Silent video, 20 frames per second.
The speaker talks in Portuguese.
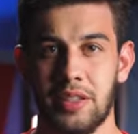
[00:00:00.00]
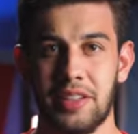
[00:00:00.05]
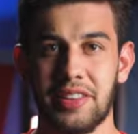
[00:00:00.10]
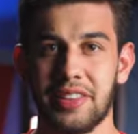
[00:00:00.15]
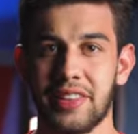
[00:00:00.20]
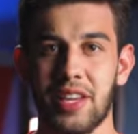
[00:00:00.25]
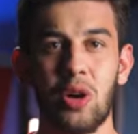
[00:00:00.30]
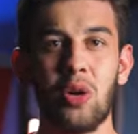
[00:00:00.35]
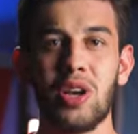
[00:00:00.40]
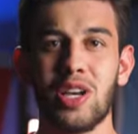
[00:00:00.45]

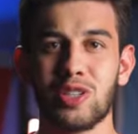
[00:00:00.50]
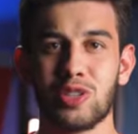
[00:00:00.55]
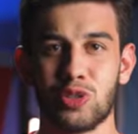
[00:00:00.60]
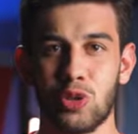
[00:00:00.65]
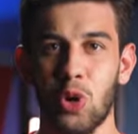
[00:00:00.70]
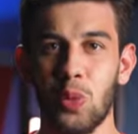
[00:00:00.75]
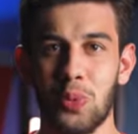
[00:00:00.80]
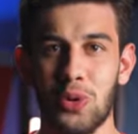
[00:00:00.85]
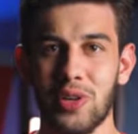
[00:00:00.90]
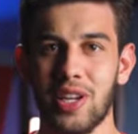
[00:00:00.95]
Então
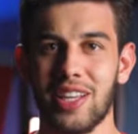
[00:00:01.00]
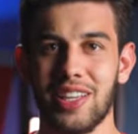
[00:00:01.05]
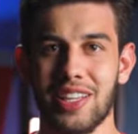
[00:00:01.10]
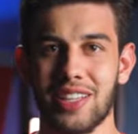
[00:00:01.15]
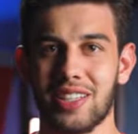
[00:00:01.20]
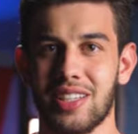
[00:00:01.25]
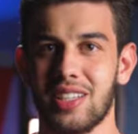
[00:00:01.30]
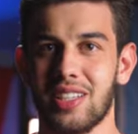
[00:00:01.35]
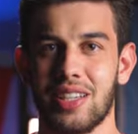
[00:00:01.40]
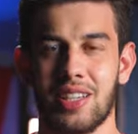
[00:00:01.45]
restou o Bruno
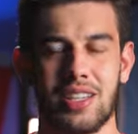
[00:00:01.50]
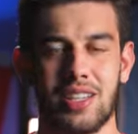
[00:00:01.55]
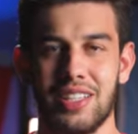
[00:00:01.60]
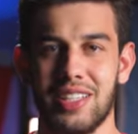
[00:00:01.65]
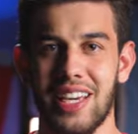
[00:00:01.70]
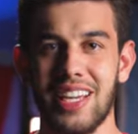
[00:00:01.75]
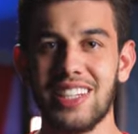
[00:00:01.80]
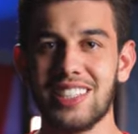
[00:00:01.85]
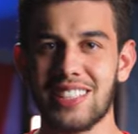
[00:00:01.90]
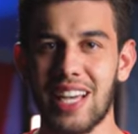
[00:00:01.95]
Henrique.
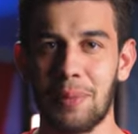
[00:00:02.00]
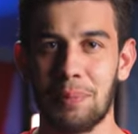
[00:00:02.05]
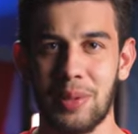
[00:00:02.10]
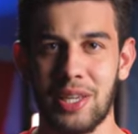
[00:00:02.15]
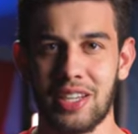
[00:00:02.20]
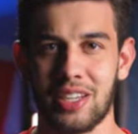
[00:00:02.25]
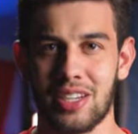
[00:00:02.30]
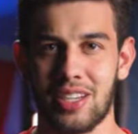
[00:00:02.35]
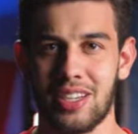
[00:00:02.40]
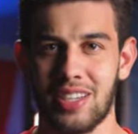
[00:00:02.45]
E ele
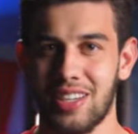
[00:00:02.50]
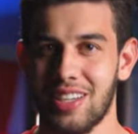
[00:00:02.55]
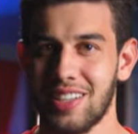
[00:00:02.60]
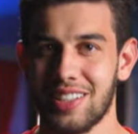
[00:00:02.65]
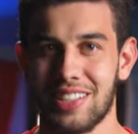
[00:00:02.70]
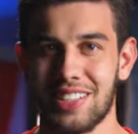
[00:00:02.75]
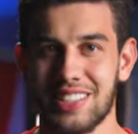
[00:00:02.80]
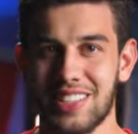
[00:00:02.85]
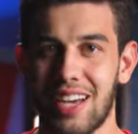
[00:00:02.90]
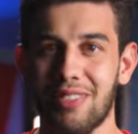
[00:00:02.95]
sabia
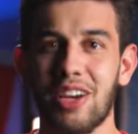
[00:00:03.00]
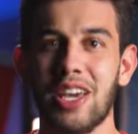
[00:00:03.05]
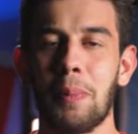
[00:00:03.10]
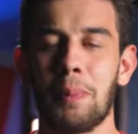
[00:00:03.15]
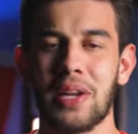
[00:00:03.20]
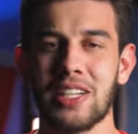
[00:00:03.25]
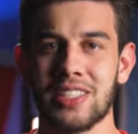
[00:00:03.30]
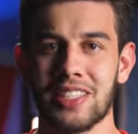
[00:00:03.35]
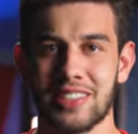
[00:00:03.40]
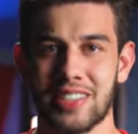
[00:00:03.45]
que estava
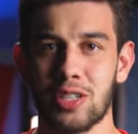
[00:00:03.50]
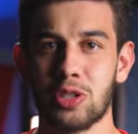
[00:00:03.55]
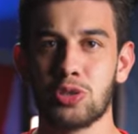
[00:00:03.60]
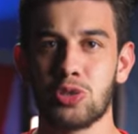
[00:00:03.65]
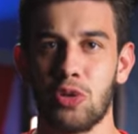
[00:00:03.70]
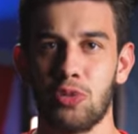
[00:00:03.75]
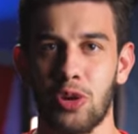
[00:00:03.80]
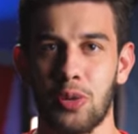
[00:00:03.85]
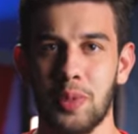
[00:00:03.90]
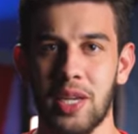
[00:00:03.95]
representando
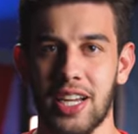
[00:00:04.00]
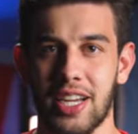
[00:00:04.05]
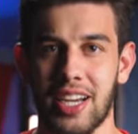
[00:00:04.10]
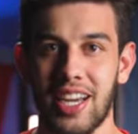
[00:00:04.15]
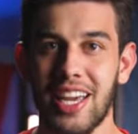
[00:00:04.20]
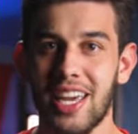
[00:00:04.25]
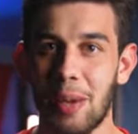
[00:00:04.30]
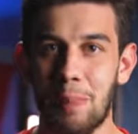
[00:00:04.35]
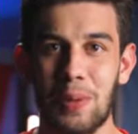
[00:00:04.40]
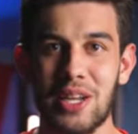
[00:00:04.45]
sua família,
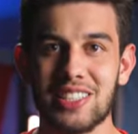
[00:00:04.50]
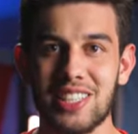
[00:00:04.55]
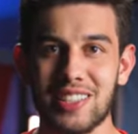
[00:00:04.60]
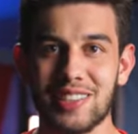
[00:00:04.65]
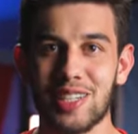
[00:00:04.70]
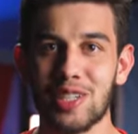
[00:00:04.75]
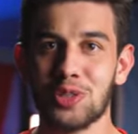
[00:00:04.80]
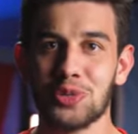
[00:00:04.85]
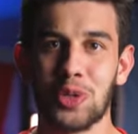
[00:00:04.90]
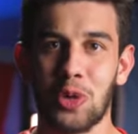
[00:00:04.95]

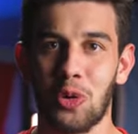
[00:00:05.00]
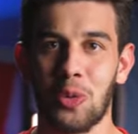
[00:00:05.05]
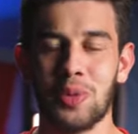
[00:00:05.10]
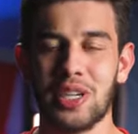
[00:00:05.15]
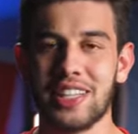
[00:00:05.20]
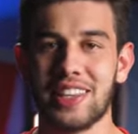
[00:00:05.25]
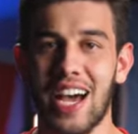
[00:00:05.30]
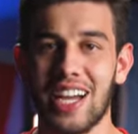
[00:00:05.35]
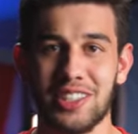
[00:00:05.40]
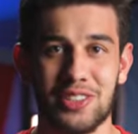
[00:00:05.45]
representando sua
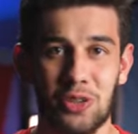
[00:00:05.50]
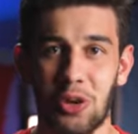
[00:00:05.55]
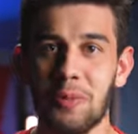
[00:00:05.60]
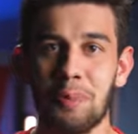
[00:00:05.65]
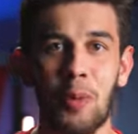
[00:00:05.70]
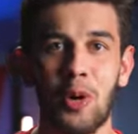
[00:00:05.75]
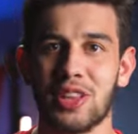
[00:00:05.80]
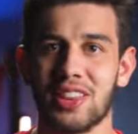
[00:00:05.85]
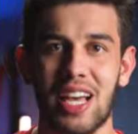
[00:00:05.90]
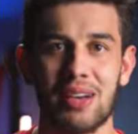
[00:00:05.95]
comunidade, não
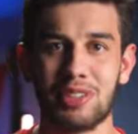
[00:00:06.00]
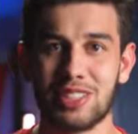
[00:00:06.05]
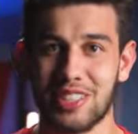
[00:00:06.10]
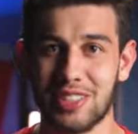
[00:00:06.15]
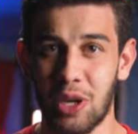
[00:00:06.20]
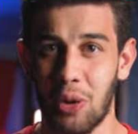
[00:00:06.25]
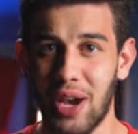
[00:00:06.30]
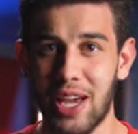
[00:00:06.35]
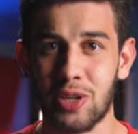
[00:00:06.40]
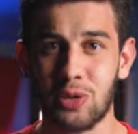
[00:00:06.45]
importava se
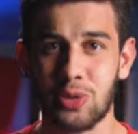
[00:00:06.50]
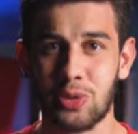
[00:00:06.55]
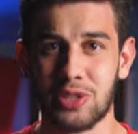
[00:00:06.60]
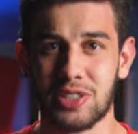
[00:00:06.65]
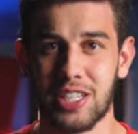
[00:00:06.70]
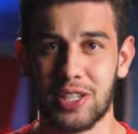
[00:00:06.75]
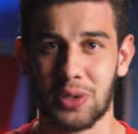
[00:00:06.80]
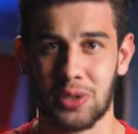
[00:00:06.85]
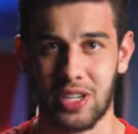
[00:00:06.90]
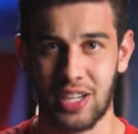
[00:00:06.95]
não era o
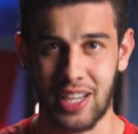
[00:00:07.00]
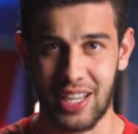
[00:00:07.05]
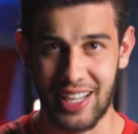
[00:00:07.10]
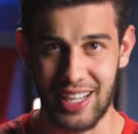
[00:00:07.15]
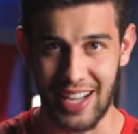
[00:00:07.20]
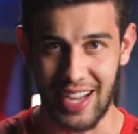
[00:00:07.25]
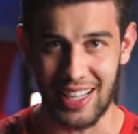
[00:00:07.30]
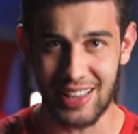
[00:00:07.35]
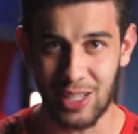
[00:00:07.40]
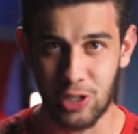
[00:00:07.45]
Cruzeiro.
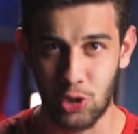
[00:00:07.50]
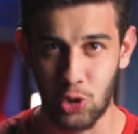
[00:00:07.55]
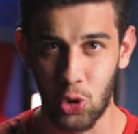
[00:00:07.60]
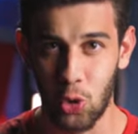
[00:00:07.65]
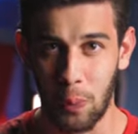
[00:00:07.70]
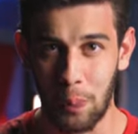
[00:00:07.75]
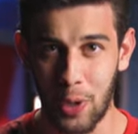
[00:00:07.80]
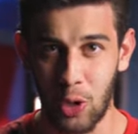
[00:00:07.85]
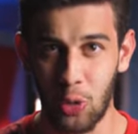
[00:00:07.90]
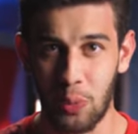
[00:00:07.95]
Cada
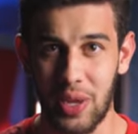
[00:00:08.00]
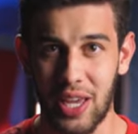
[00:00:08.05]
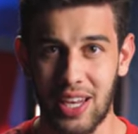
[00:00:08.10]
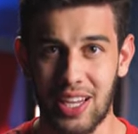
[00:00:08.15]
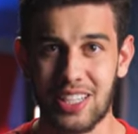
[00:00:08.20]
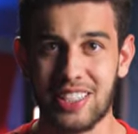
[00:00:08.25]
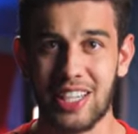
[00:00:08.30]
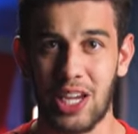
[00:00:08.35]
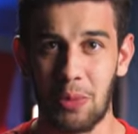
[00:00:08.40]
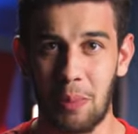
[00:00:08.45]
jogo pelo
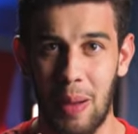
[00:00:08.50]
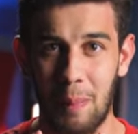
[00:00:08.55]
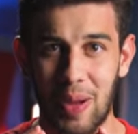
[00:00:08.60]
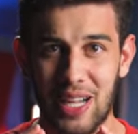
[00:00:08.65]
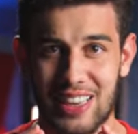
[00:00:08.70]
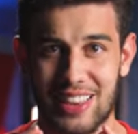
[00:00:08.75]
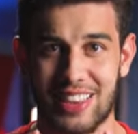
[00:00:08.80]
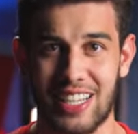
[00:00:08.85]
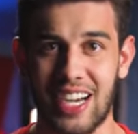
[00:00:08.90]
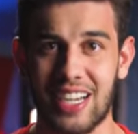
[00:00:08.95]
Uberlândia era uma
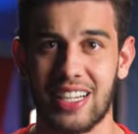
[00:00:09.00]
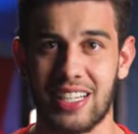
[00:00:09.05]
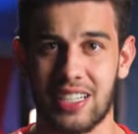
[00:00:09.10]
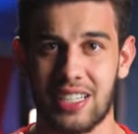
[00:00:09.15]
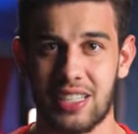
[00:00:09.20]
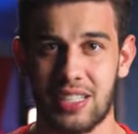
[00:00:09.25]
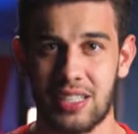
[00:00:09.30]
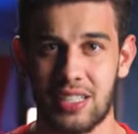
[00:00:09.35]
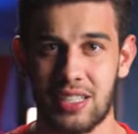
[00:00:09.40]
batalha.